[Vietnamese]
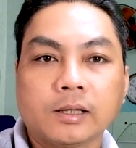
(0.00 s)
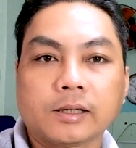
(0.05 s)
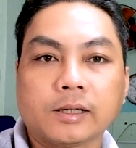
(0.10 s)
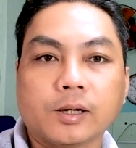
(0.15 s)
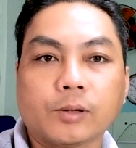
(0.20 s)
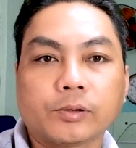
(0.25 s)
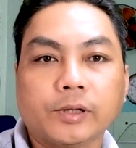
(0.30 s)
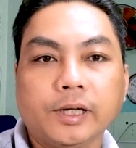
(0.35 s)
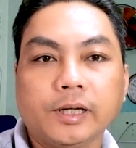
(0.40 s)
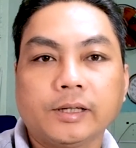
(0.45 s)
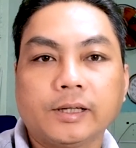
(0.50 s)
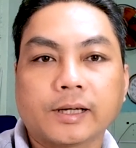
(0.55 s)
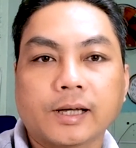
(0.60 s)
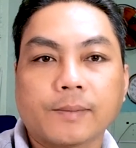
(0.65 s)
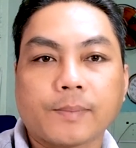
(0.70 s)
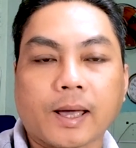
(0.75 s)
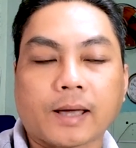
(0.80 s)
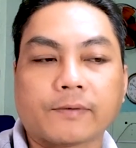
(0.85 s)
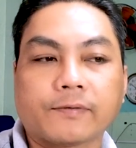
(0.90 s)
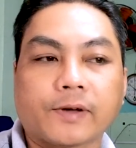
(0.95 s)
thì đầu tiên thì
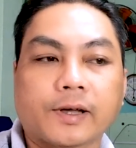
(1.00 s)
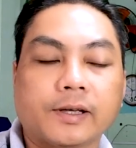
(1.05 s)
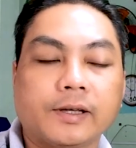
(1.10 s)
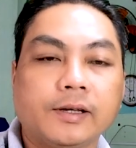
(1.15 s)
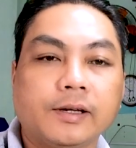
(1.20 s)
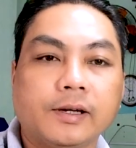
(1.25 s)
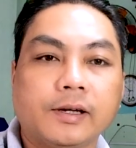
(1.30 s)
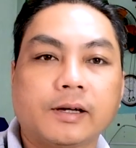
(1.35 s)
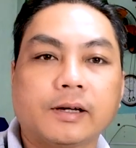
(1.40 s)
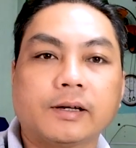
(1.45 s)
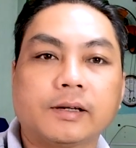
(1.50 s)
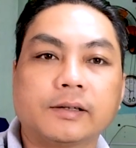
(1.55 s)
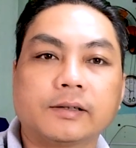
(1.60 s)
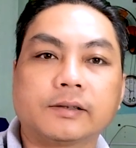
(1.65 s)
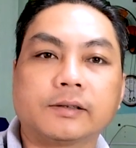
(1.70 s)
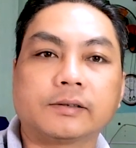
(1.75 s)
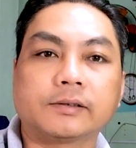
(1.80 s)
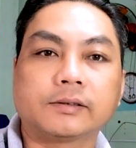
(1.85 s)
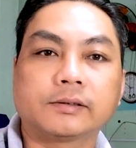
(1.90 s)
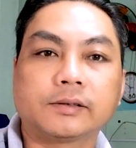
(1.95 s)
các bạn phải
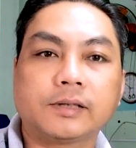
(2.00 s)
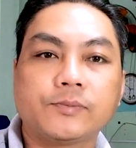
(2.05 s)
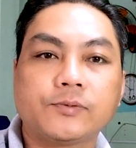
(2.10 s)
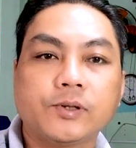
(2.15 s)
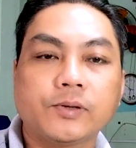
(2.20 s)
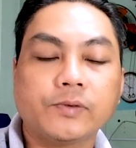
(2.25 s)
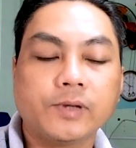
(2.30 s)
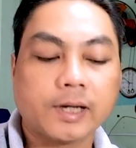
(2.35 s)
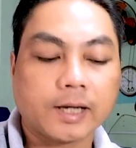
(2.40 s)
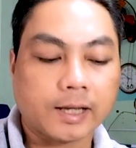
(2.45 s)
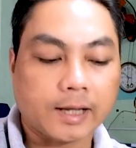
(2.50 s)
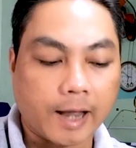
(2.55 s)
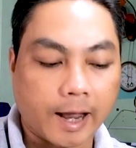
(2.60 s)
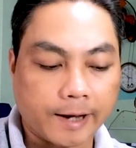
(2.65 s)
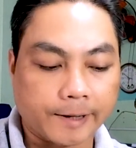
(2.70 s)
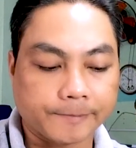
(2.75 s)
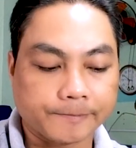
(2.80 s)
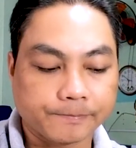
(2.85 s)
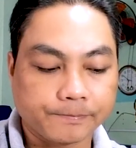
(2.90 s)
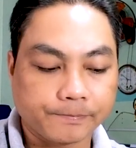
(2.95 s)
uh, tiếp xúc với khách
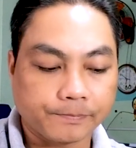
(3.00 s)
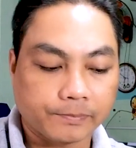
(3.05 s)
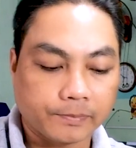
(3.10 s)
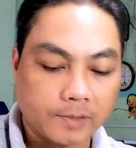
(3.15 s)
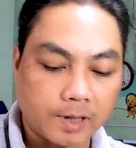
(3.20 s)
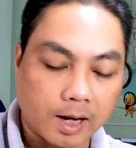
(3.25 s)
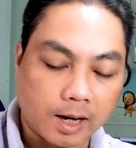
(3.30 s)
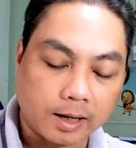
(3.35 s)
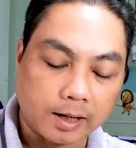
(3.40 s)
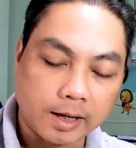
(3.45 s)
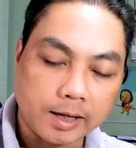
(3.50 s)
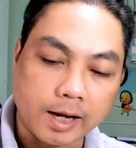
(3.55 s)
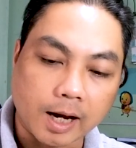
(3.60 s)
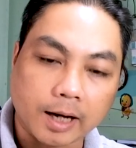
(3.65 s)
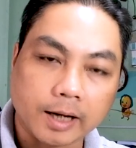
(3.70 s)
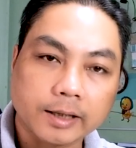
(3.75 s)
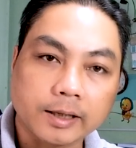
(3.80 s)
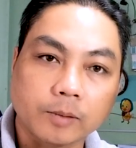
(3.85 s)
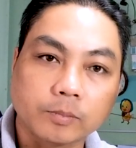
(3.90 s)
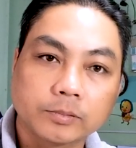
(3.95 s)
hàng à, để
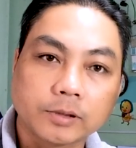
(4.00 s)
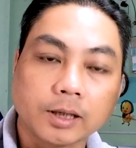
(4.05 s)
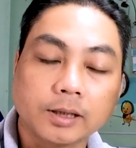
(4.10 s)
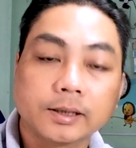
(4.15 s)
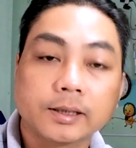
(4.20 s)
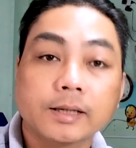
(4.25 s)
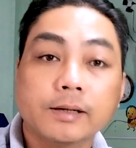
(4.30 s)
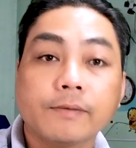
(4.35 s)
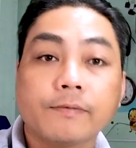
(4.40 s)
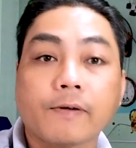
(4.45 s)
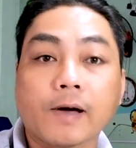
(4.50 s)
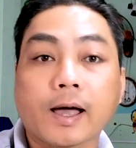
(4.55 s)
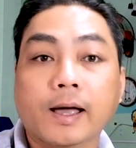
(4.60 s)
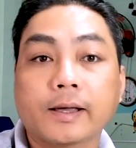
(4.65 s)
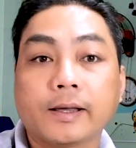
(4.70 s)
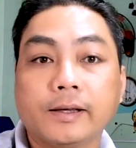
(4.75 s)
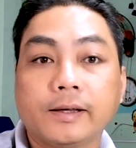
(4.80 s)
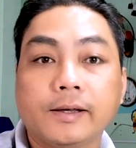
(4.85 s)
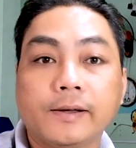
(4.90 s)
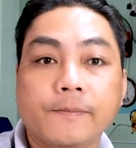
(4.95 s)
nhận cái thông tin cái
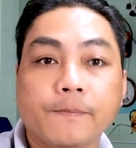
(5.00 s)
file